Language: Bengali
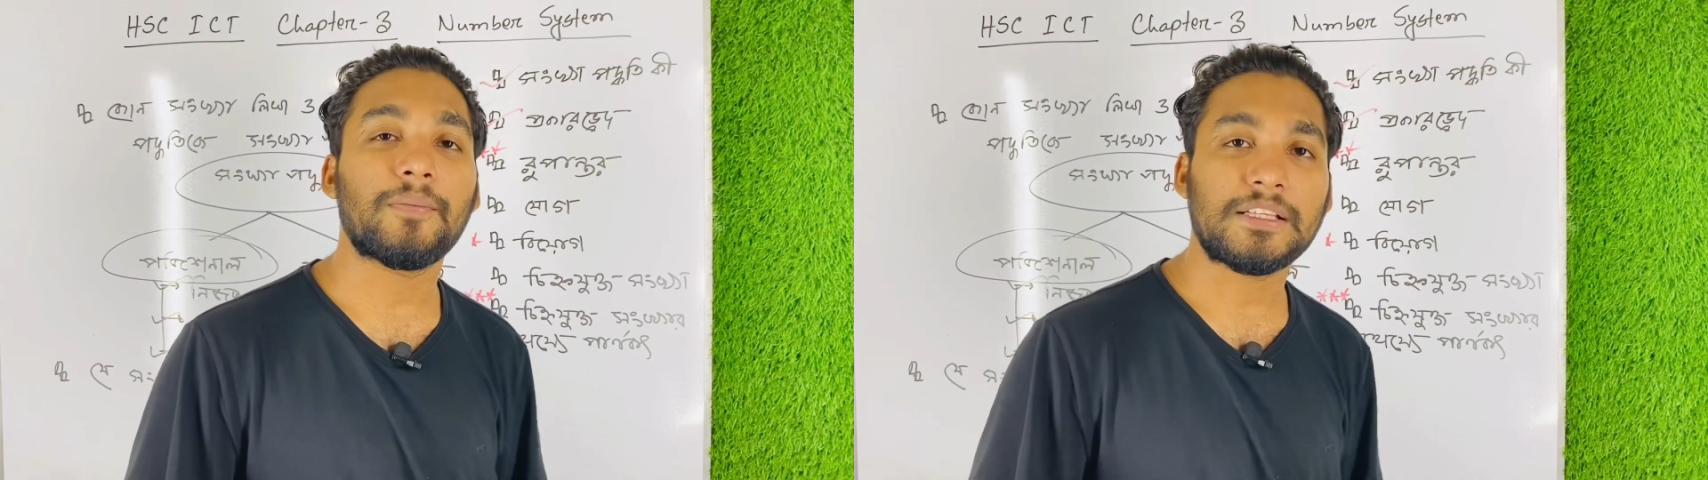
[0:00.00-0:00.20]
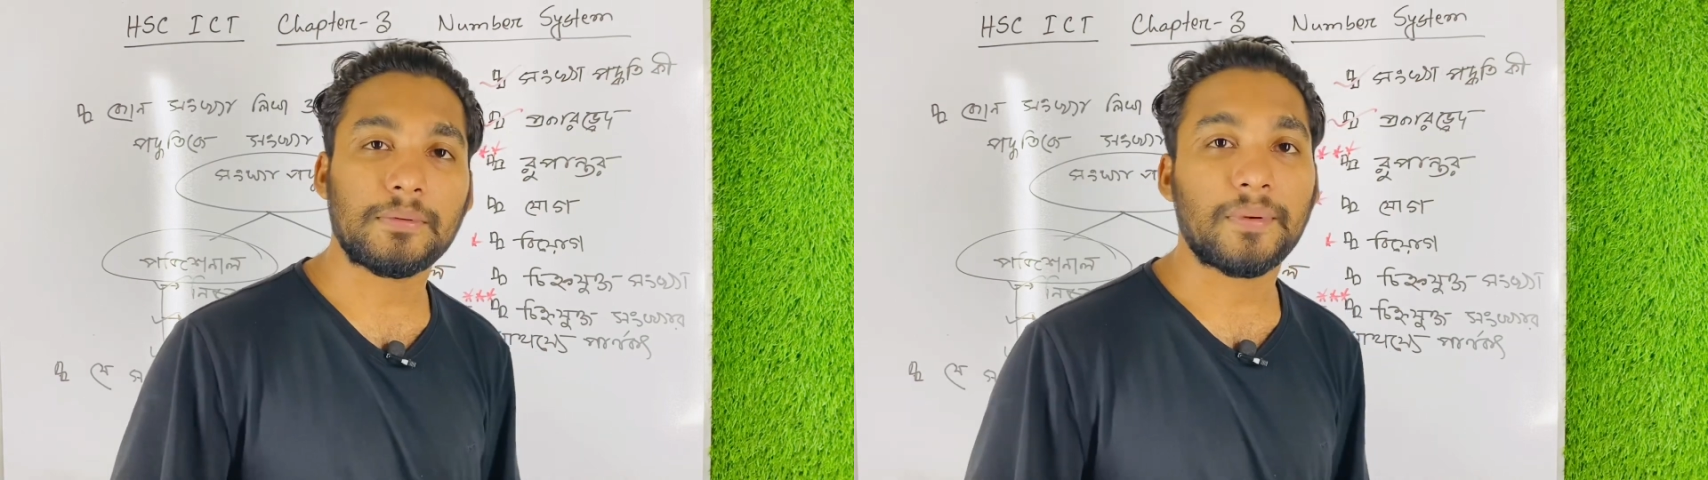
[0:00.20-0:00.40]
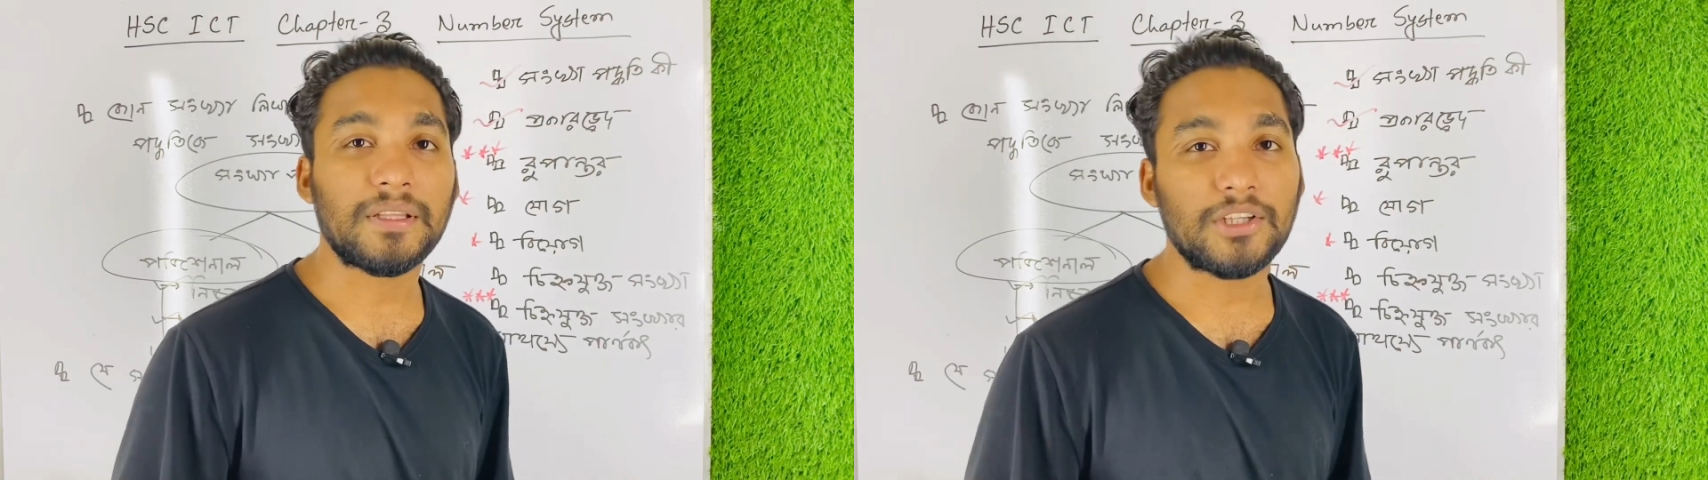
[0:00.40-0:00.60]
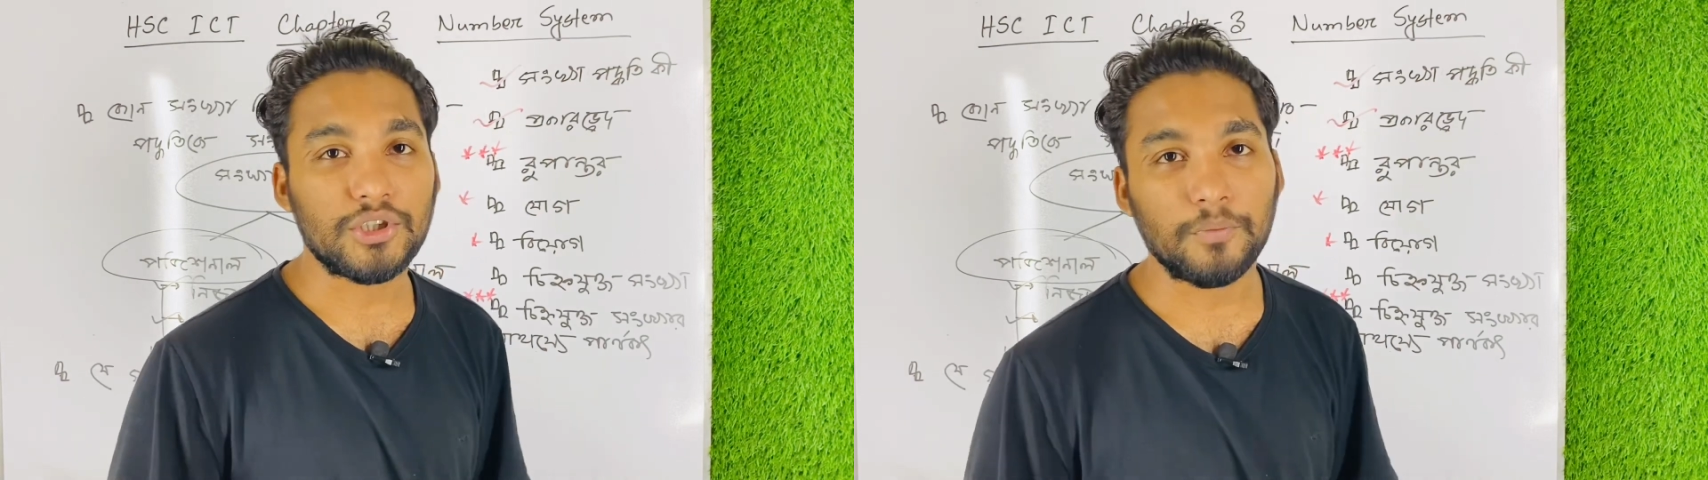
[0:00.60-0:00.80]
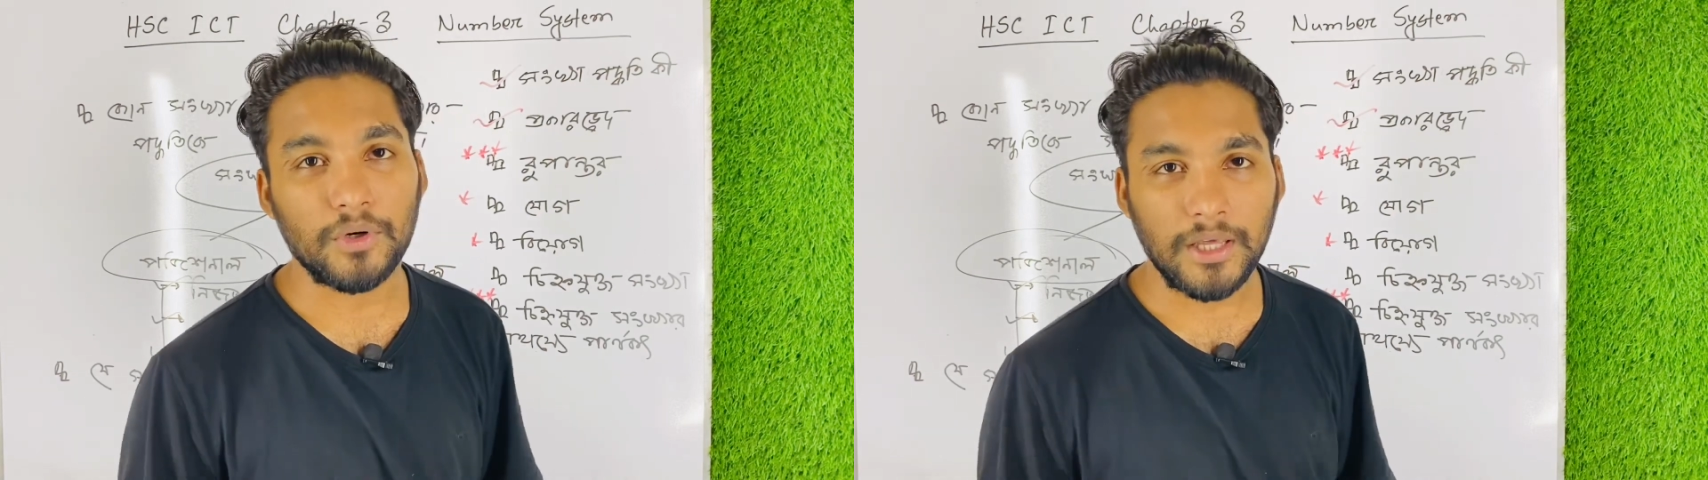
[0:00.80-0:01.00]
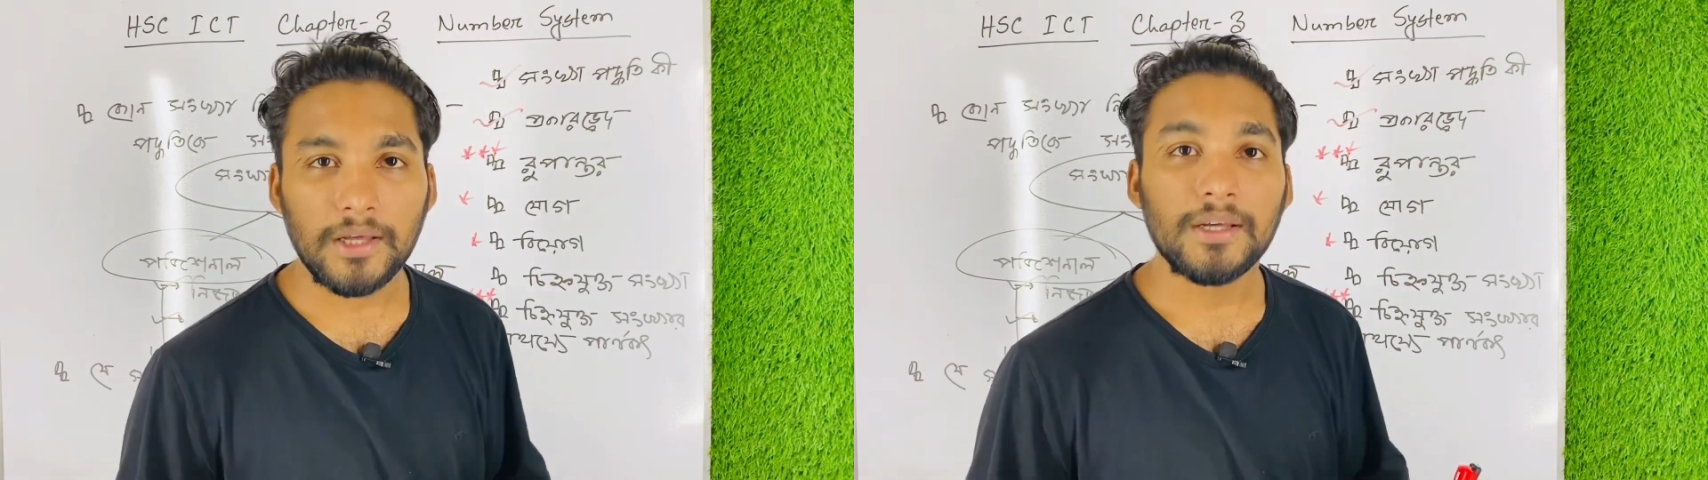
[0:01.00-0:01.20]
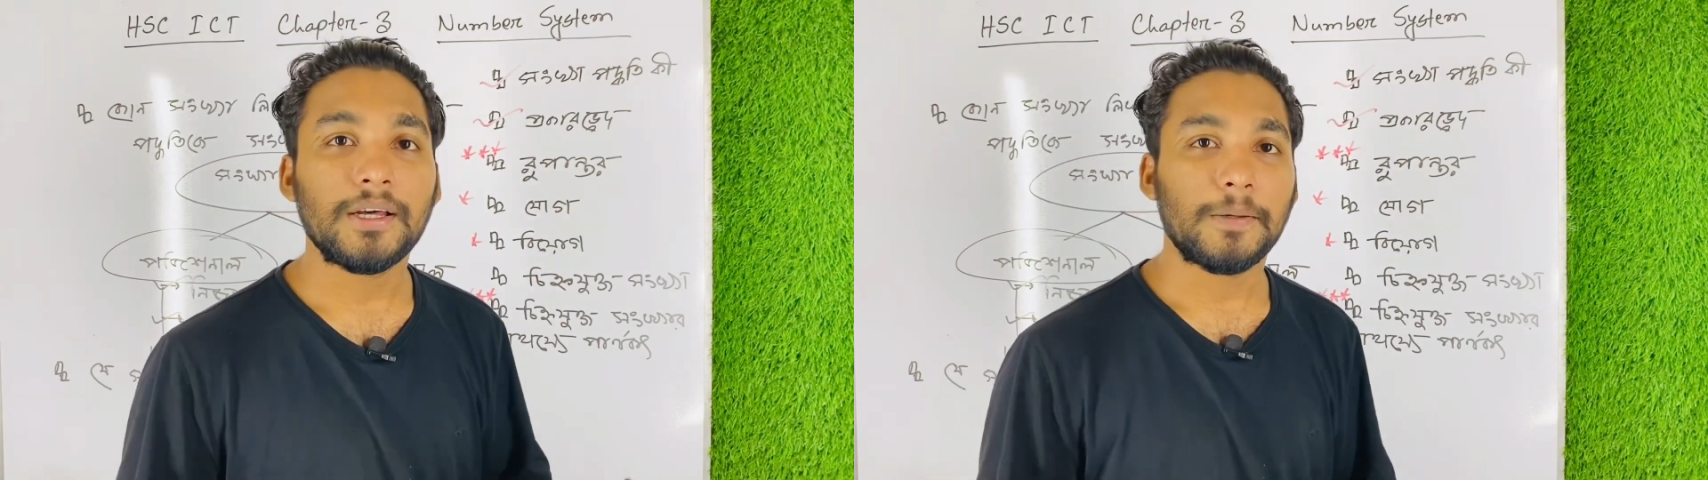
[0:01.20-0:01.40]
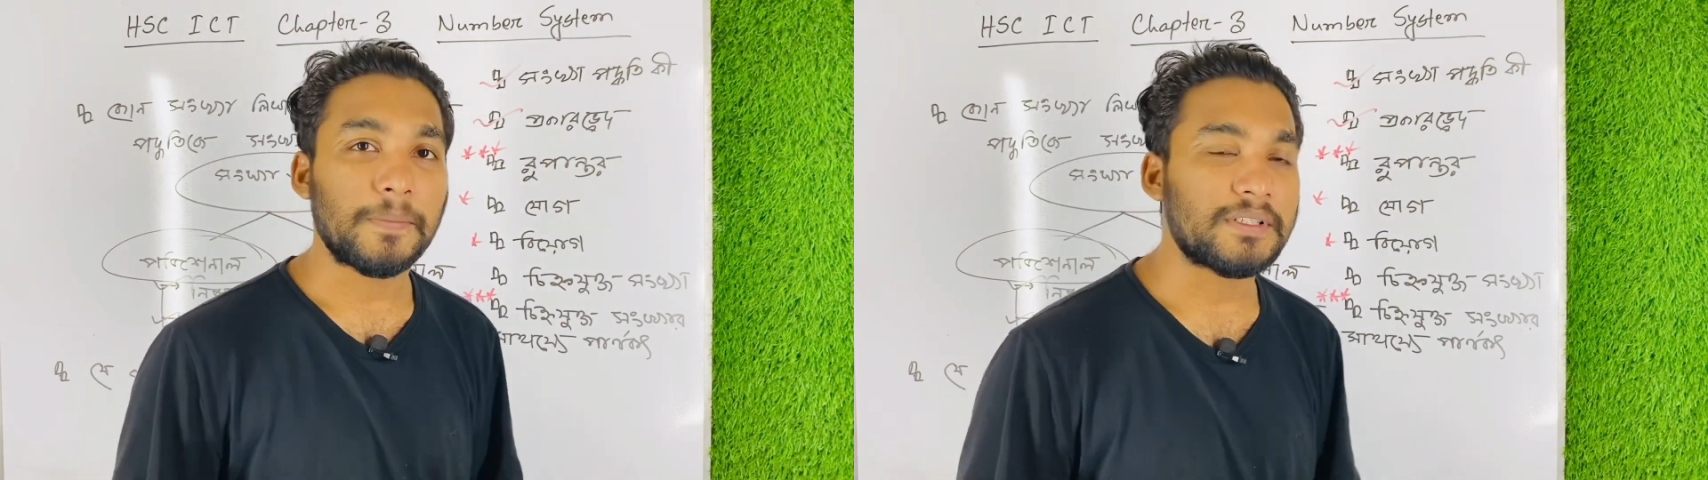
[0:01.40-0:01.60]
বেস বা ভিত্তি সম্পর্কে
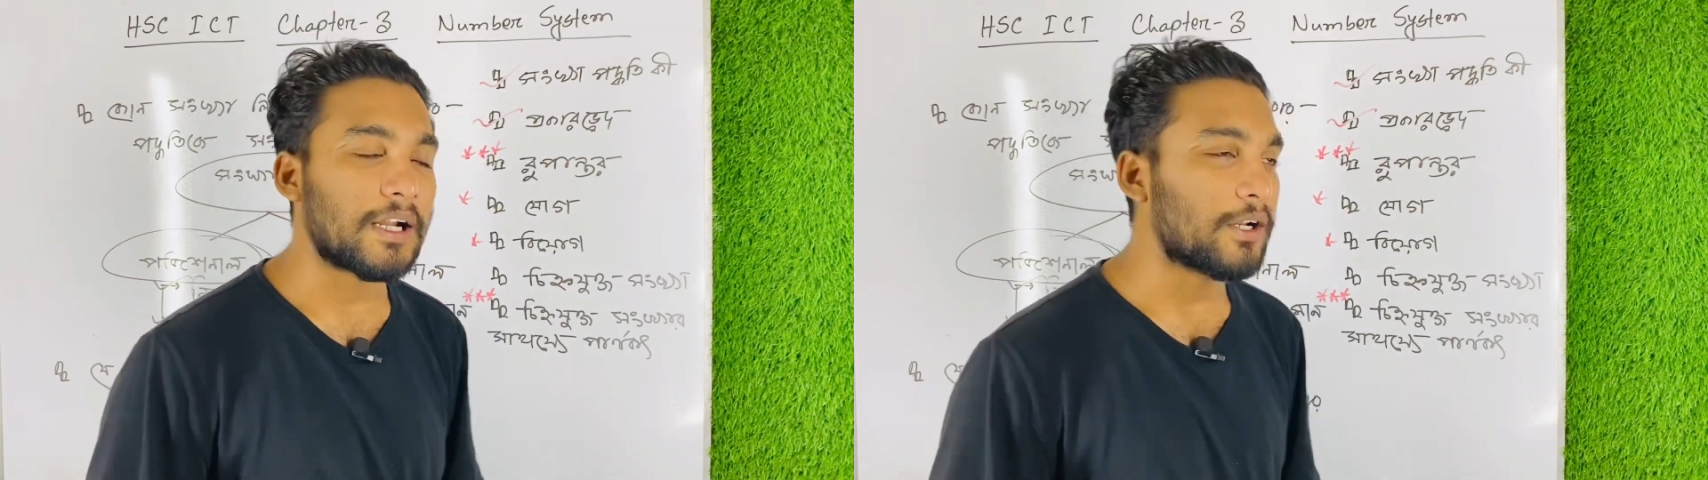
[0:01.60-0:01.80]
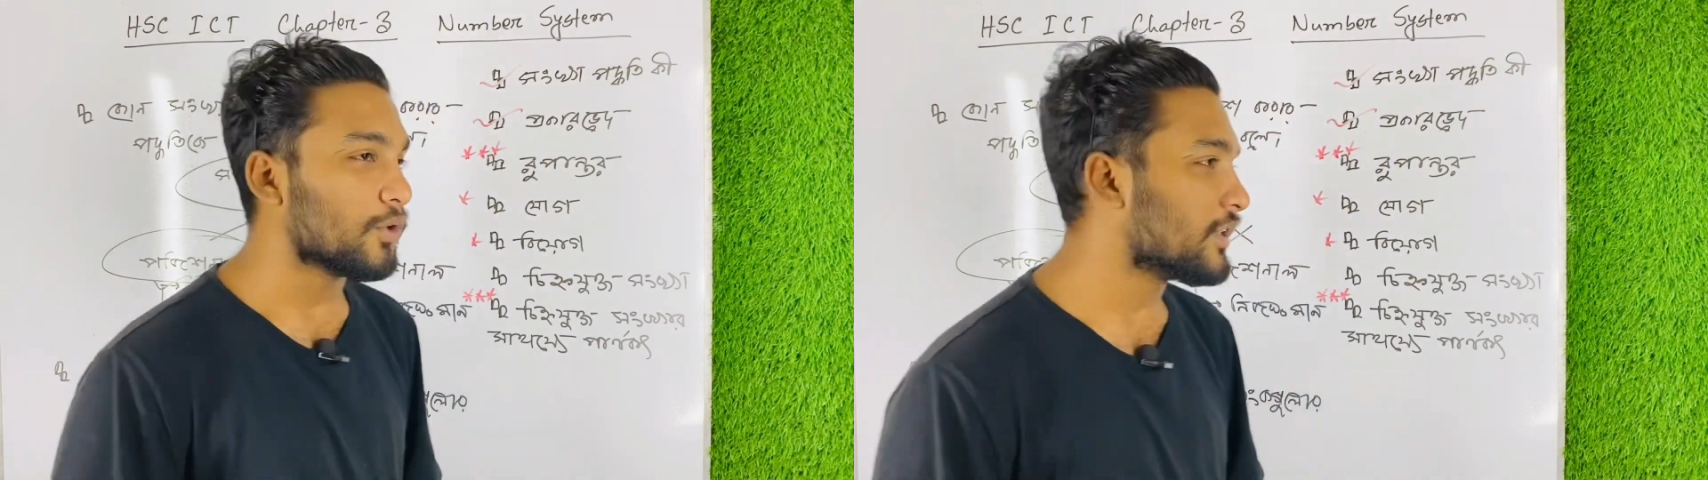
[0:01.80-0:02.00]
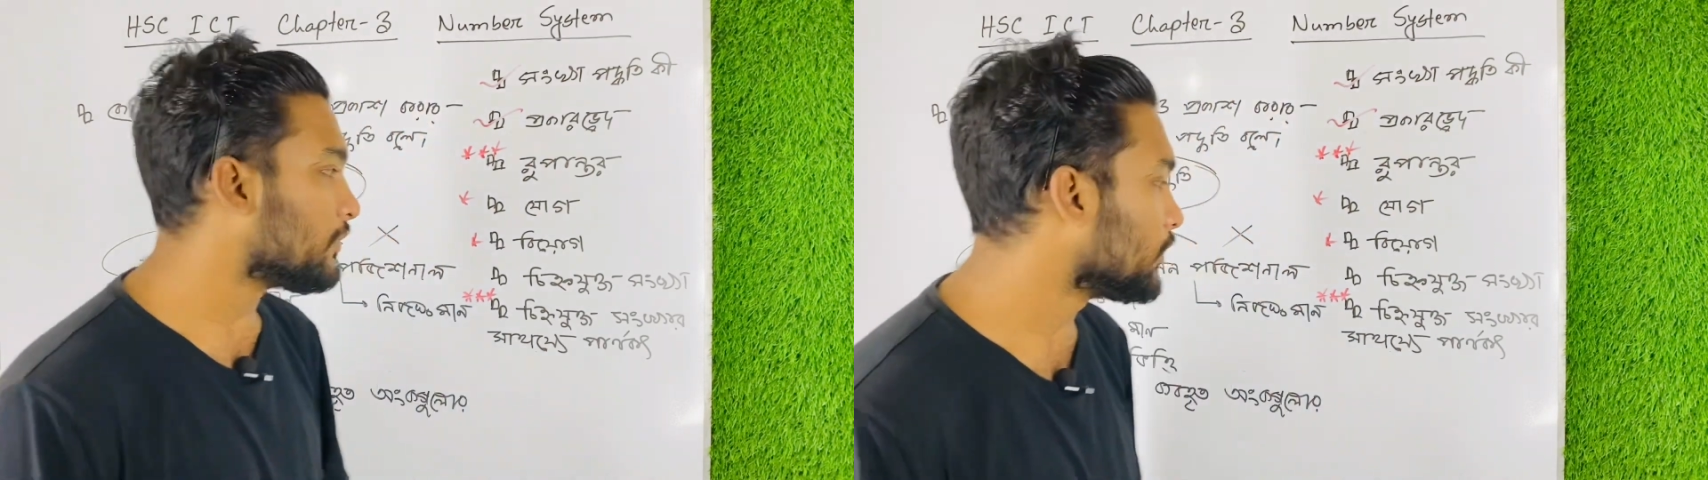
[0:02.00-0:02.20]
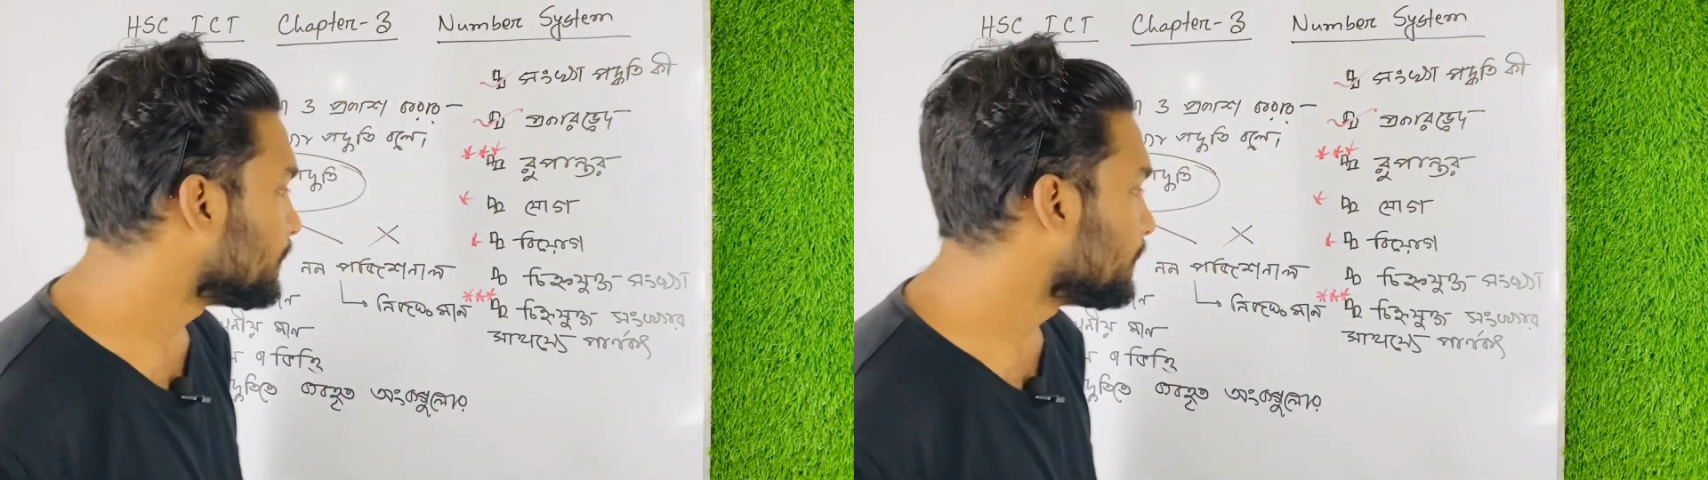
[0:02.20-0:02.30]
বিস্তারিত জানব